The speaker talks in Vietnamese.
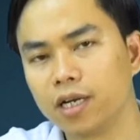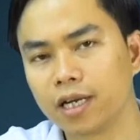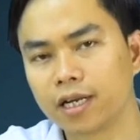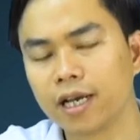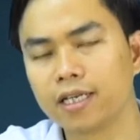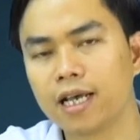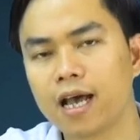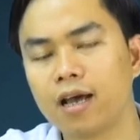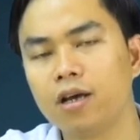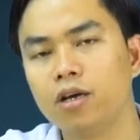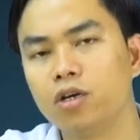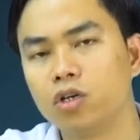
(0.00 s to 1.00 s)
liệt kê ra,
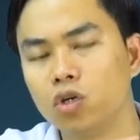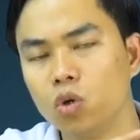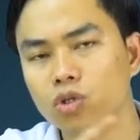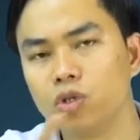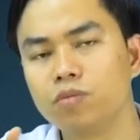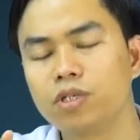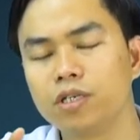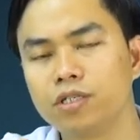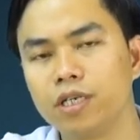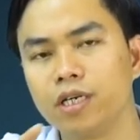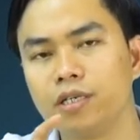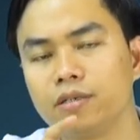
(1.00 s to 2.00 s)
nội dung chương
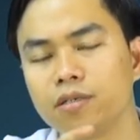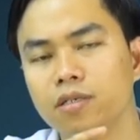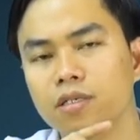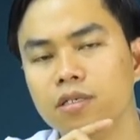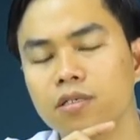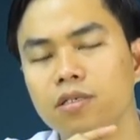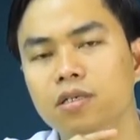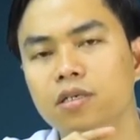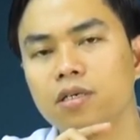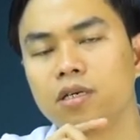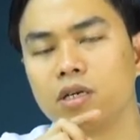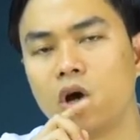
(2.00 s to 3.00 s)
trình từ
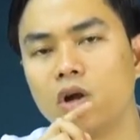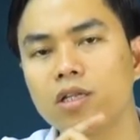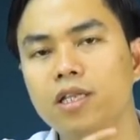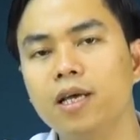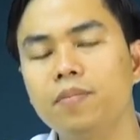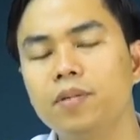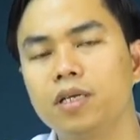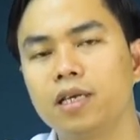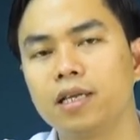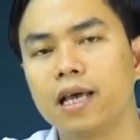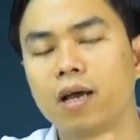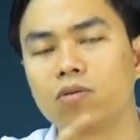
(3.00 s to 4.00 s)
đón tiếp như
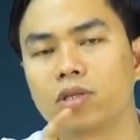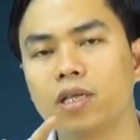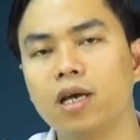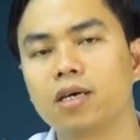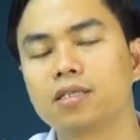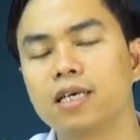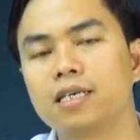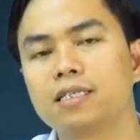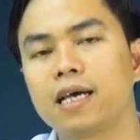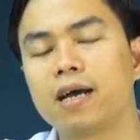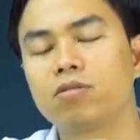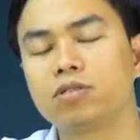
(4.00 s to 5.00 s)
thế nào, tiệc ra
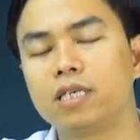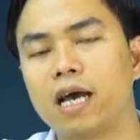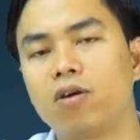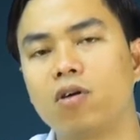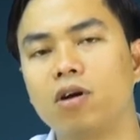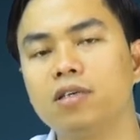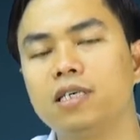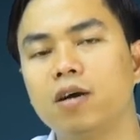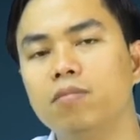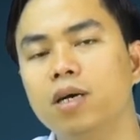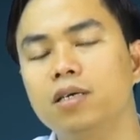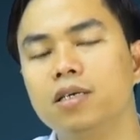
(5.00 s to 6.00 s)
sao, chào đón,
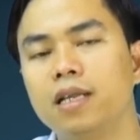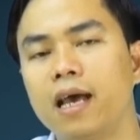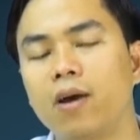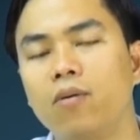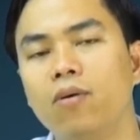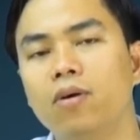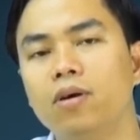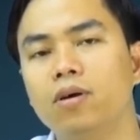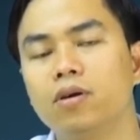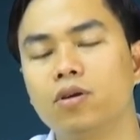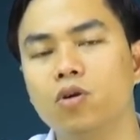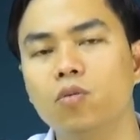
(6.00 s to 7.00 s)
chào mừng như nào,
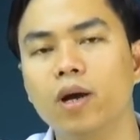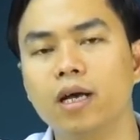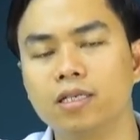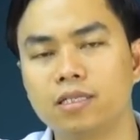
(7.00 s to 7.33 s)
đúng không ạ?